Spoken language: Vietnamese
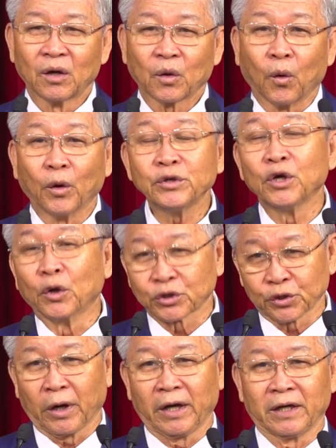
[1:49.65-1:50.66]
của
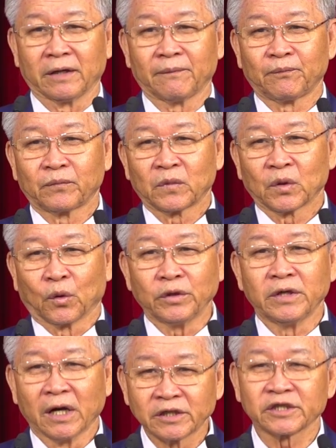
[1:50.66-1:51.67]
Joshua của
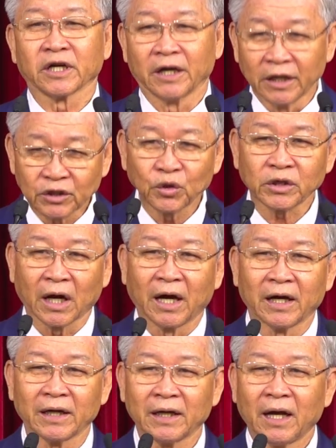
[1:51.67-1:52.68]
dân sự Đức Chúa Trời